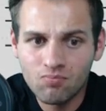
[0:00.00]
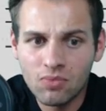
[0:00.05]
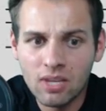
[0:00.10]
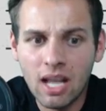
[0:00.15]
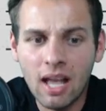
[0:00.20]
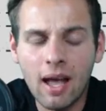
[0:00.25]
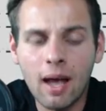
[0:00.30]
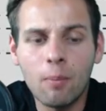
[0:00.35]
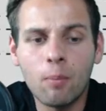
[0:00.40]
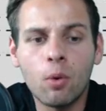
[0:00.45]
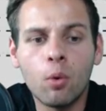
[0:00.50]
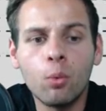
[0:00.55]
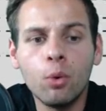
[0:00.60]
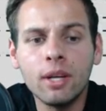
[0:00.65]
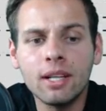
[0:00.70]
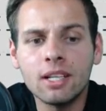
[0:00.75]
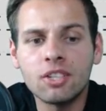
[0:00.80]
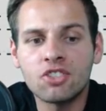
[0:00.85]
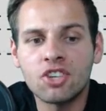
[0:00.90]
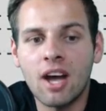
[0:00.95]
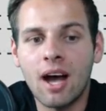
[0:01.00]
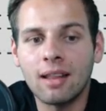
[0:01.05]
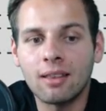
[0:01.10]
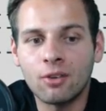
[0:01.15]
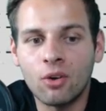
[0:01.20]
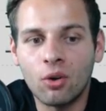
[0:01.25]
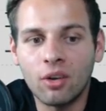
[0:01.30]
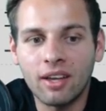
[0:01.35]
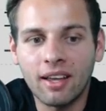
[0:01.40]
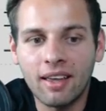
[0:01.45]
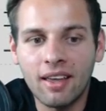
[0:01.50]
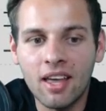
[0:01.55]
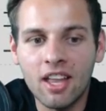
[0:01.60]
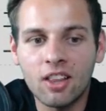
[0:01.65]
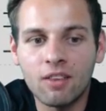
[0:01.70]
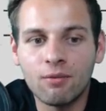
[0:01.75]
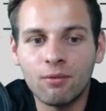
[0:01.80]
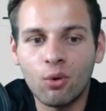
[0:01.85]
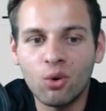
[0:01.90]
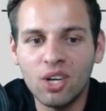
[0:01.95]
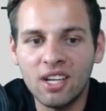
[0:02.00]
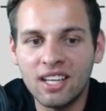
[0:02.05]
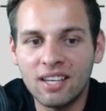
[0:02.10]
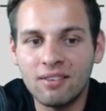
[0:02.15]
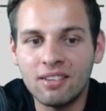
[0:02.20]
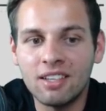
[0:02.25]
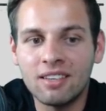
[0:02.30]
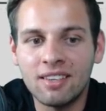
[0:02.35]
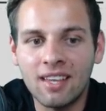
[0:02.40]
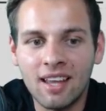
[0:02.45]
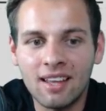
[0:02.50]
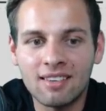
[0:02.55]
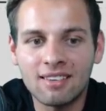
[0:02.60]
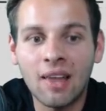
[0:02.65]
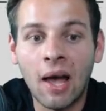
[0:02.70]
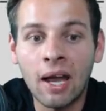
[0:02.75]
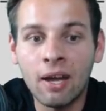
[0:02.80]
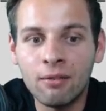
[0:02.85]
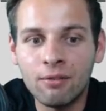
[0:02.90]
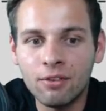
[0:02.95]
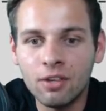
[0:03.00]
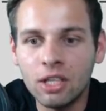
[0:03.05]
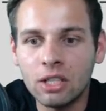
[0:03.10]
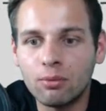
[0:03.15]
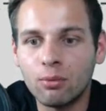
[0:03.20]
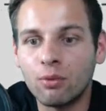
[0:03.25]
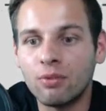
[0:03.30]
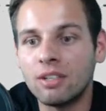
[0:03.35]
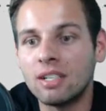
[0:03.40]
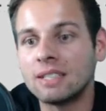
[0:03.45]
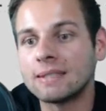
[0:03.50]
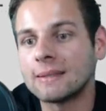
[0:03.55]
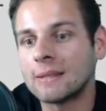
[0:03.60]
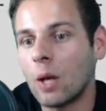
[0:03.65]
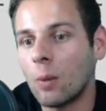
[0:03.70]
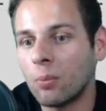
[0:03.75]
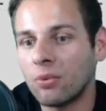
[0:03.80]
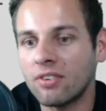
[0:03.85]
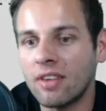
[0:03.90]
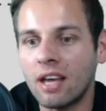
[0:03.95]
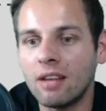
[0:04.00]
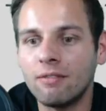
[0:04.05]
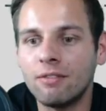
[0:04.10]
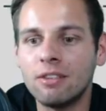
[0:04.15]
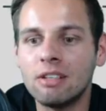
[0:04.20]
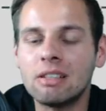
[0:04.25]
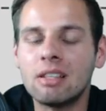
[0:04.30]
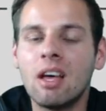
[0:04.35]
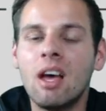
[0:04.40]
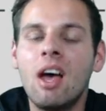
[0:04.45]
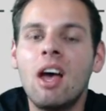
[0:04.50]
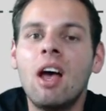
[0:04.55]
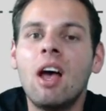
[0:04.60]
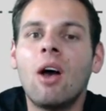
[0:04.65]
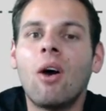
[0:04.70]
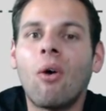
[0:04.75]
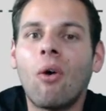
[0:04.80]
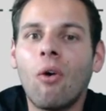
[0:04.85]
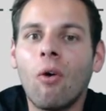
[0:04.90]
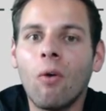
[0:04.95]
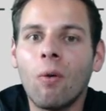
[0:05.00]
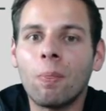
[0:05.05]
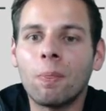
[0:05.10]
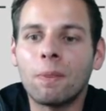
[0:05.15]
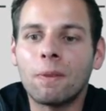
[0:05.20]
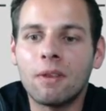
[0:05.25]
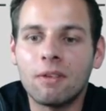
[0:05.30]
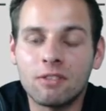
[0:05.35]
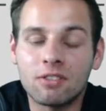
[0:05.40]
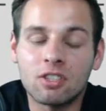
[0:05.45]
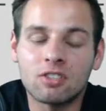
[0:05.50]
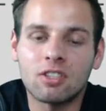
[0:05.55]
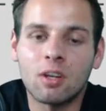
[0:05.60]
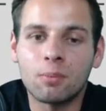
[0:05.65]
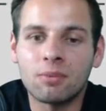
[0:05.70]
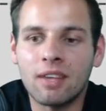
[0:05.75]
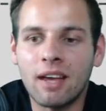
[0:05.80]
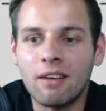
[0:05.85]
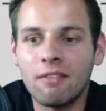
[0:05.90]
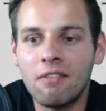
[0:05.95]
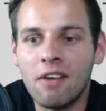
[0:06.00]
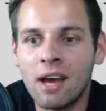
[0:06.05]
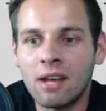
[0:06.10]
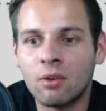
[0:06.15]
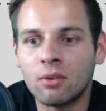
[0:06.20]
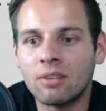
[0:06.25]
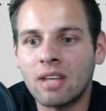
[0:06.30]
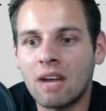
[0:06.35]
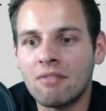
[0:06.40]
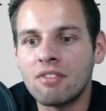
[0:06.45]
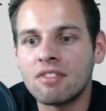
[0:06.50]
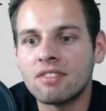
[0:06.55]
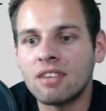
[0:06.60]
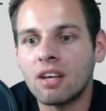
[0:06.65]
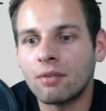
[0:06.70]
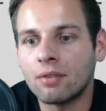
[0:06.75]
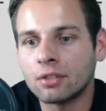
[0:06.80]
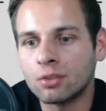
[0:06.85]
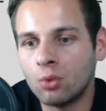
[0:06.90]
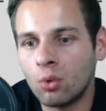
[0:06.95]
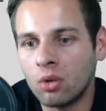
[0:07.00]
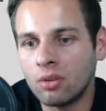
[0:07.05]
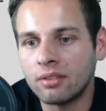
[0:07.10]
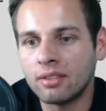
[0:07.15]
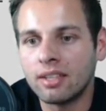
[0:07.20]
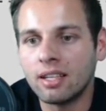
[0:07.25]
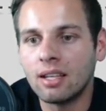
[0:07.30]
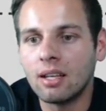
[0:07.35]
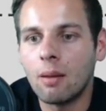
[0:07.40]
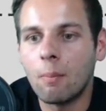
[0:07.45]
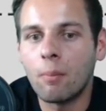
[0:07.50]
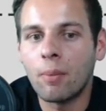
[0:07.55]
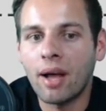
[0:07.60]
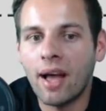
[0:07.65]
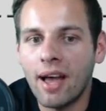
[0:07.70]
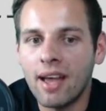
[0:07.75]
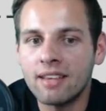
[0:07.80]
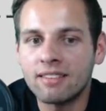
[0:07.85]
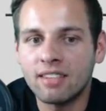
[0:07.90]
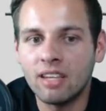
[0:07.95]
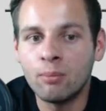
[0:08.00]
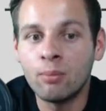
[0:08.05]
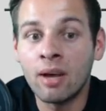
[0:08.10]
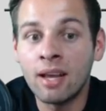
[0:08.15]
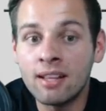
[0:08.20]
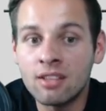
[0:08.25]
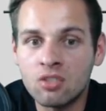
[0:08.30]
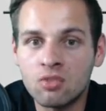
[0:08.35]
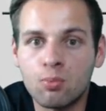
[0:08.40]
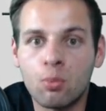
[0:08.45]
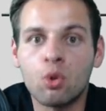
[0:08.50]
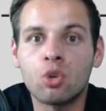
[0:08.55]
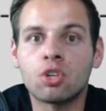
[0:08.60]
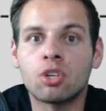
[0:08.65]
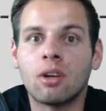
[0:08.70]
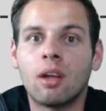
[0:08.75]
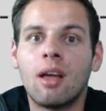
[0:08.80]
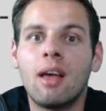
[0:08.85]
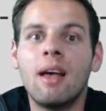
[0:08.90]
ähm, Weekly Chart konkret, wo die Liquidität sein wird, wo viele Stops sein wird und Stops sein werden und damit sie auch versuchen, den Preis immer hinzupushen,